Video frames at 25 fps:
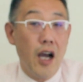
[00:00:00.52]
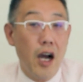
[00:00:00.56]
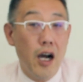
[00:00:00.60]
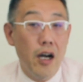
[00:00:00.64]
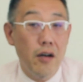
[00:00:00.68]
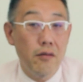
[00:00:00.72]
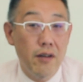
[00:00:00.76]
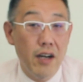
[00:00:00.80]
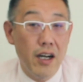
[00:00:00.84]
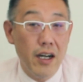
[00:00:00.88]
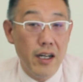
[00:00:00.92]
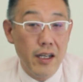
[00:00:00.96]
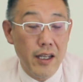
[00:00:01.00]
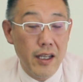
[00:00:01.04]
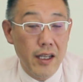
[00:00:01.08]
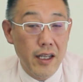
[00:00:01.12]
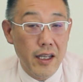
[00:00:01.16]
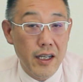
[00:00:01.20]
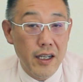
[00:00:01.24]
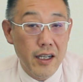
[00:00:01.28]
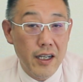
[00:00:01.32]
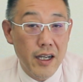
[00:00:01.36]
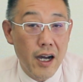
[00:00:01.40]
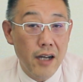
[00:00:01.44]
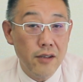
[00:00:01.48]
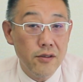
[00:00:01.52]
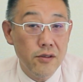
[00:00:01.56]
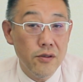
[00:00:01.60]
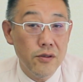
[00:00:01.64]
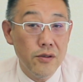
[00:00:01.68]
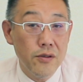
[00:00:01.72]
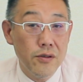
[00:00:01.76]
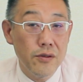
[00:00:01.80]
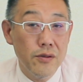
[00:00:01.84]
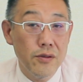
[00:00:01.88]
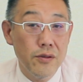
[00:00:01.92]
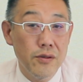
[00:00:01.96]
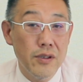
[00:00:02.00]
かわいい家
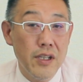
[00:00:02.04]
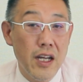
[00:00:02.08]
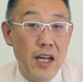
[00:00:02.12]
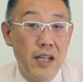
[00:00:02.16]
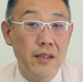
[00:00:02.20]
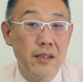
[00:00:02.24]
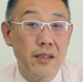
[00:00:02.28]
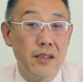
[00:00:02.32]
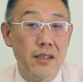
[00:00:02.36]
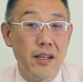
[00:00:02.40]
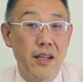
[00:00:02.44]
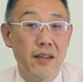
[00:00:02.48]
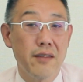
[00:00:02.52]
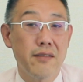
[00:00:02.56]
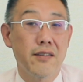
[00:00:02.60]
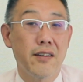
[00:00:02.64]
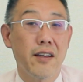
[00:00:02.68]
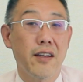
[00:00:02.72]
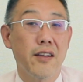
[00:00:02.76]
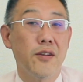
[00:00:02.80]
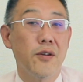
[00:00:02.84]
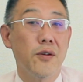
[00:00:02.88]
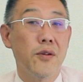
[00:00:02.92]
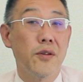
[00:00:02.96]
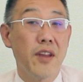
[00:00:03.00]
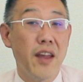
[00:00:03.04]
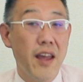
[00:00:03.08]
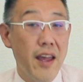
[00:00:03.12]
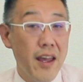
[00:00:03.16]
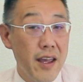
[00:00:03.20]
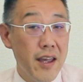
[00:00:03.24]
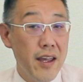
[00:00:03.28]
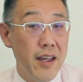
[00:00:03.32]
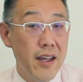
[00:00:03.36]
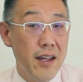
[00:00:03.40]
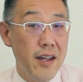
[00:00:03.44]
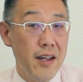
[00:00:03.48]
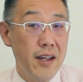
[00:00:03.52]
族なんですけど
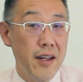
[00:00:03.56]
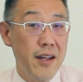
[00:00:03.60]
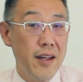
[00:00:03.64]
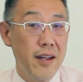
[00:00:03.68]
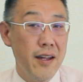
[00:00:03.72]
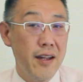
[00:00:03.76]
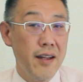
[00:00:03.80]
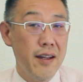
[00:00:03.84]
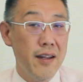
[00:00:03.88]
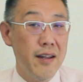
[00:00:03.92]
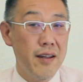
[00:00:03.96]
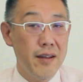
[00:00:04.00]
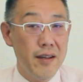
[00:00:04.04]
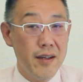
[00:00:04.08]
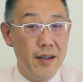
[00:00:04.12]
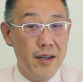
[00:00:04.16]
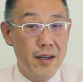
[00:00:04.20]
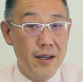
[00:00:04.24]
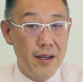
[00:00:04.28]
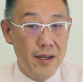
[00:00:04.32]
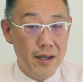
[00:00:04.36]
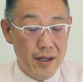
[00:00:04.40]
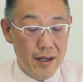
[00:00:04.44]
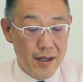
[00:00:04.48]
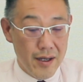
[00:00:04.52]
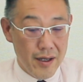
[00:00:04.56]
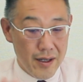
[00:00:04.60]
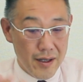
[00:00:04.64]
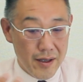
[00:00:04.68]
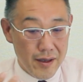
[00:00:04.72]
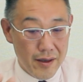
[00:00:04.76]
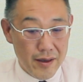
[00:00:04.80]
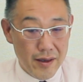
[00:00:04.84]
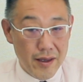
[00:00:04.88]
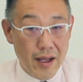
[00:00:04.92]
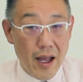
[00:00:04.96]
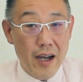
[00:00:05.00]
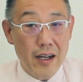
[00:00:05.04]
ね。
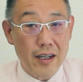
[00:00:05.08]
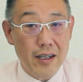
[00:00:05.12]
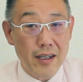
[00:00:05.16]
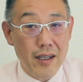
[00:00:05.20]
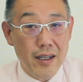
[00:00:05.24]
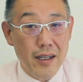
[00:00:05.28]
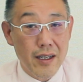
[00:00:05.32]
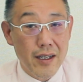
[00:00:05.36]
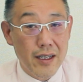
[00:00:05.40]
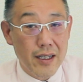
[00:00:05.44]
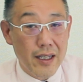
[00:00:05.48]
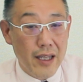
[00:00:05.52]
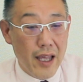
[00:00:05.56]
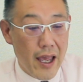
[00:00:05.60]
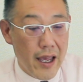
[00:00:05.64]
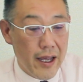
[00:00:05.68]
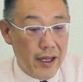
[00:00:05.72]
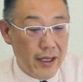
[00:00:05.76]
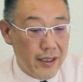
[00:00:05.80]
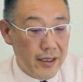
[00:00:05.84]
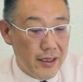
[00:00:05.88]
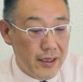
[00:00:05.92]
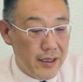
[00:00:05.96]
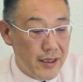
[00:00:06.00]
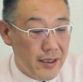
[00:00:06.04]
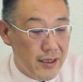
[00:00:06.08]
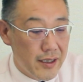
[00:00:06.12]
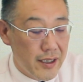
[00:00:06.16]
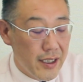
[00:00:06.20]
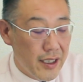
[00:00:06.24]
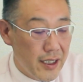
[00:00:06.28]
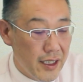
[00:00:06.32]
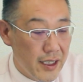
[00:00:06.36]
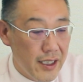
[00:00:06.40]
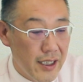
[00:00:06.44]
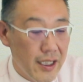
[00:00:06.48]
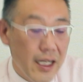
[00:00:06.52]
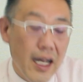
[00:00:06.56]
たっけん
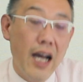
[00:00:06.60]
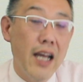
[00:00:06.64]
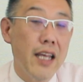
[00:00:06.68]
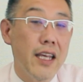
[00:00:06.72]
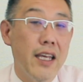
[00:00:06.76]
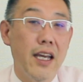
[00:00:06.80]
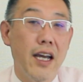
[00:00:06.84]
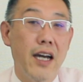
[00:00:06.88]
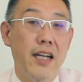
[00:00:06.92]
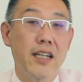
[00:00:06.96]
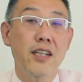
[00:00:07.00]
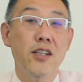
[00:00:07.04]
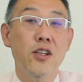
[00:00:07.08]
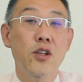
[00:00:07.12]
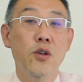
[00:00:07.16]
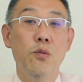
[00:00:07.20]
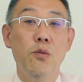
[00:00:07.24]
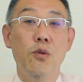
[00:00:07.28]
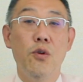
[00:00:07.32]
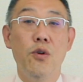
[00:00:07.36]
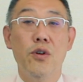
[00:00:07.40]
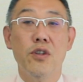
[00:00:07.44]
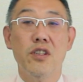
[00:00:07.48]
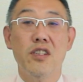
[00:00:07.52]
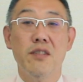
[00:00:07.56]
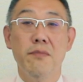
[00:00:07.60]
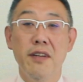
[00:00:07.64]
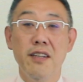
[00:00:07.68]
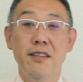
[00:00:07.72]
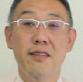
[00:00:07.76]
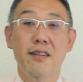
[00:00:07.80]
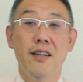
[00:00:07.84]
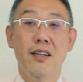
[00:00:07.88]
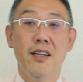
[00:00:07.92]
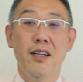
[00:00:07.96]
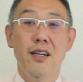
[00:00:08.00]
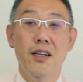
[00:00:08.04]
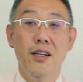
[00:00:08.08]
し相原と申しま
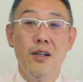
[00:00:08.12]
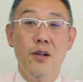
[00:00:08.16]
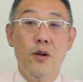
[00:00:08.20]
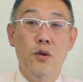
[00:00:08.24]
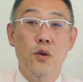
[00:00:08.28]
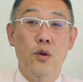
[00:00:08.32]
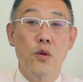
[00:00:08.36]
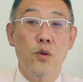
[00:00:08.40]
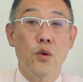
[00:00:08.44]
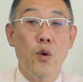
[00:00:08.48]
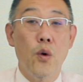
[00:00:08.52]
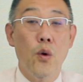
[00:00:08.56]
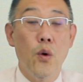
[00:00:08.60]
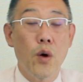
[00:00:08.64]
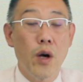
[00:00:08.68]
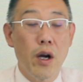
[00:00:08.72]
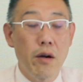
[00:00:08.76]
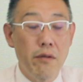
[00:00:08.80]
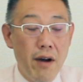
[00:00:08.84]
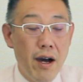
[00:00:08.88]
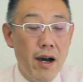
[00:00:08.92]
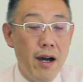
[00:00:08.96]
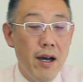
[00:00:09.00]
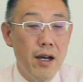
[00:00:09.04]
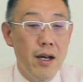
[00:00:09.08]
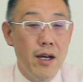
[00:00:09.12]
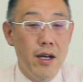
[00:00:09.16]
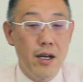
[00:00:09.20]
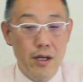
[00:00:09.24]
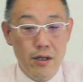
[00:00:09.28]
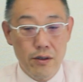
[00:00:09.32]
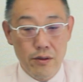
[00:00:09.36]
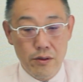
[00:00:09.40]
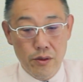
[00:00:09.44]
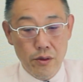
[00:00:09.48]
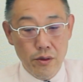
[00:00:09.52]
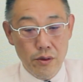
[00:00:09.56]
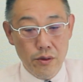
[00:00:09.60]
す。この動画は
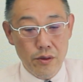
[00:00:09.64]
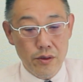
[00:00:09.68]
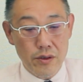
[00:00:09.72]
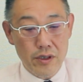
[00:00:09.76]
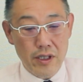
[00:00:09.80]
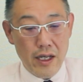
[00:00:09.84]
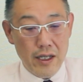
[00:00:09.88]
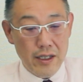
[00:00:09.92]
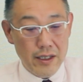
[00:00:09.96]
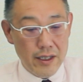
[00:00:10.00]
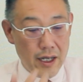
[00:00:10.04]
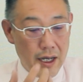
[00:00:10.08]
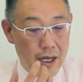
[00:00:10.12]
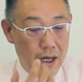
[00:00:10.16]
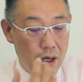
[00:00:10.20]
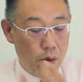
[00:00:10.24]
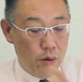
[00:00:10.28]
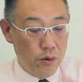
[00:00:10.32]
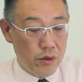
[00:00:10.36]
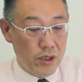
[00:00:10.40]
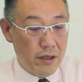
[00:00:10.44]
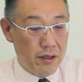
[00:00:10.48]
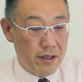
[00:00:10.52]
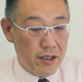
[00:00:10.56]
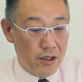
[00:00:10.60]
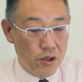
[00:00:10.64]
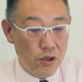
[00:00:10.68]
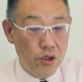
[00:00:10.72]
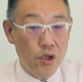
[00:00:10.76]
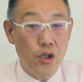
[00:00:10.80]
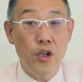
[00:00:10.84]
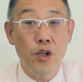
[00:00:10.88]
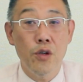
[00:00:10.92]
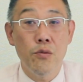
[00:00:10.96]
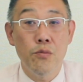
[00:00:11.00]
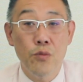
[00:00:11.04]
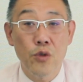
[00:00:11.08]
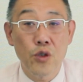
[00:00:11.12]
不動産や小田原
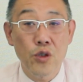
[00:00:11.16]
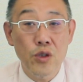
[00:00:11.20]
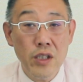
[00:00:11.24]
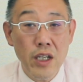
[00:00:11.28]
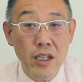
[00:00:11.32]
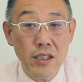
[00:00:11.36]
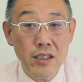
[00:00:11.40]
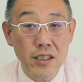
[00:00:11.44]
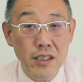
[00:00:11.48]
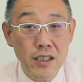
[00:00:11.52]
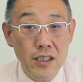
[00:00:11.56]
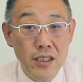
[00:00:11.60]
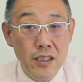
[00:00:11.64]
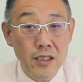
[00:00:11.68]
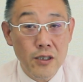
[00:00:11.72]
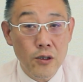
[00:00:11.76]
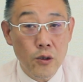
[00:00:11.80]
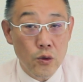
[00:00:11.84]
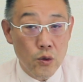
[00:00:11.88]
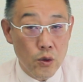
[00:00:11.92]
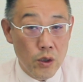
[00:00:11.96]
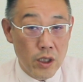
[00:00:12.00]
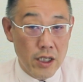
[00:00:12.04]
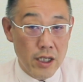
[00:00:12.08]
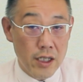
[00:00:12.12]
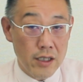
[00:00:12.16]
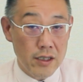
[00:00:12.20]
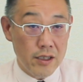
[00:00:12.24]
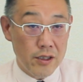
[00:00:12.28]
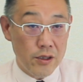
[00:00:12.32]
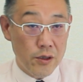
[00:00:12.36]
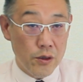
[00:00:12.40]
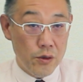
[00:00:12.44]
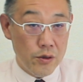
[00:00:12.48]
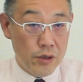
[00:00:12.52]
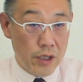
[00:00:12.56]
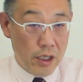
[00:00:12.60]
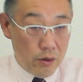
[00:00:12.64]
の難しい事柄事
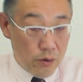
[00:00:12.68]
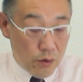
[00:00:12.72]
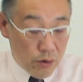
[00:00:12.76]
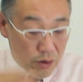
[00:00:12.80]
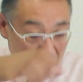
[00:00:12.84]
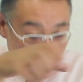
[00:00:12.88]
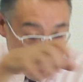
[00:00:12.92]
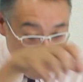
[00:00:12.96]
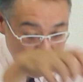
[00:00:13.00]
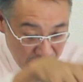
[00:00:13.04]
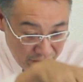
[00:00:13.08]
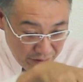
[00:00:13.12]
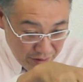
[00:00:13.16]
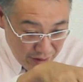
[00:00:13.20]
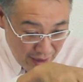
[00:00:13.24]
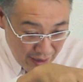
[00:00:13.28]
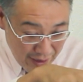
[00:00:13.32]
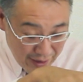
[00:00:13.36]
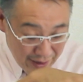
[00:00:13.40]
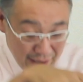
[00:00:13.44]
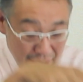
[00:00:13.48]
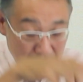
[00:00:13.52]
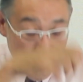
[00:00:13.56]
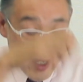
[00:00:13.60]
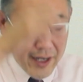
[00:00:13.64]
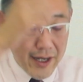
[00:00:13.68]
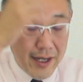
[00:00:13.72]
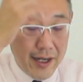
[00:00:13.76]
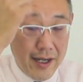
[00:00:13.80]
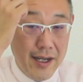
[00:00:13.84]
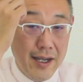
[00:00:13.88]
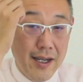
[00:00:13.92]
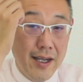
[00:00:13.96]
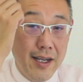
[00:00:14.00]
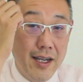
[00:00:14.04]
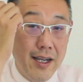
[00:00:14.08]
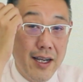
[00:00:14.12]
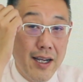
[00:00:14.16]
象などを噛み砕いて
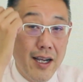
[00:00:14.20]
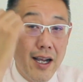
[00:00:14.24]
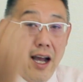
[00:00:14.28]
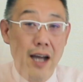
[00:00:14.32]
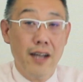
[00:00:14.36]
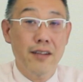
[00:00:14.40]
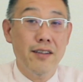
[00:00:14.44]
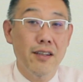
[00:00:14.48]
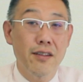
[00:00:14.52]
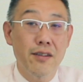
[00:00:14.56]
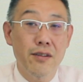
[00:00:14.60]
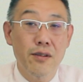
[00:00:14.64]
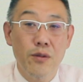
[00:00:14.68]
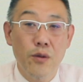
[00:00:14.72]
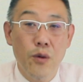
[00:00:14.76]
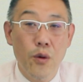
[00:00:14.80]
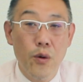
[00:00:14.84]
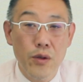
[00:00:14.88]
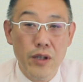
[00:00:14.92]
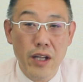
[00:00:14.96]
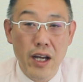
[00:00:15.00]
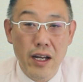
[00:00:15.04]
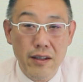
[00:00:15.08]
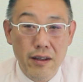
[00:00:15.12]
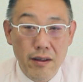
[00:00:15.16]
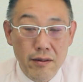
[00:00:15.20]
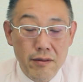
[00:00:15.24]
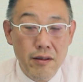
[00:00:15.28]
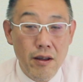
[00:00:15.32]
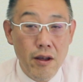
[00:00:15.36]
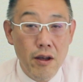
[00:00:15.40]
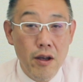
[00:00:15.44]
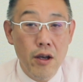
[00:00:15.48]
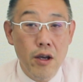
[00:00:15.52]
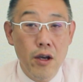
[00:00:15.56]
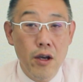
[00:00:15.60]
解説するコーナーです。